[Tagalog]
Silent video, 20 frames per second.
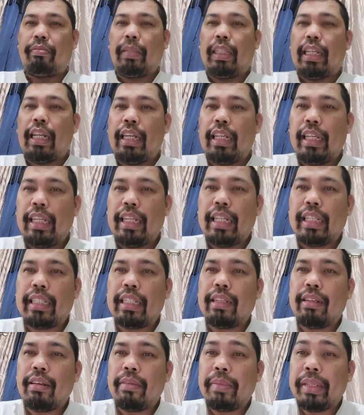madali lang
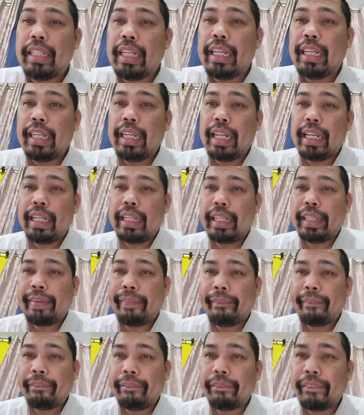daw madali lang
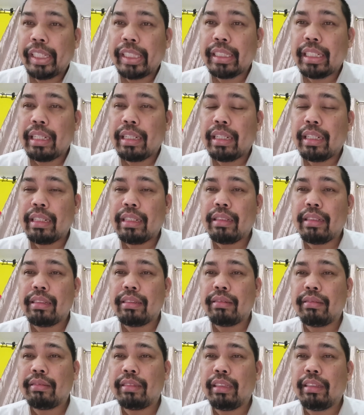sa
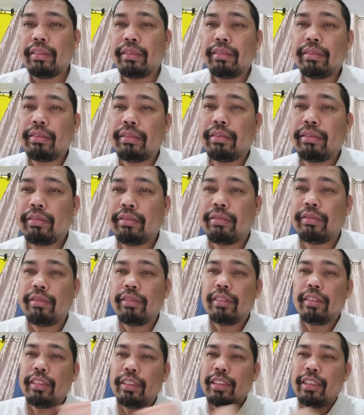ano
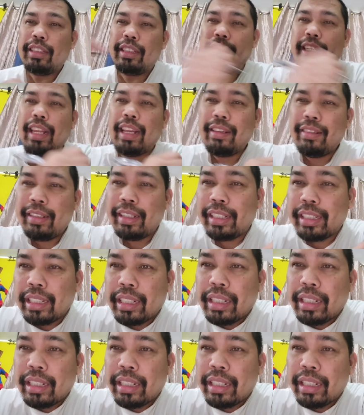lalo na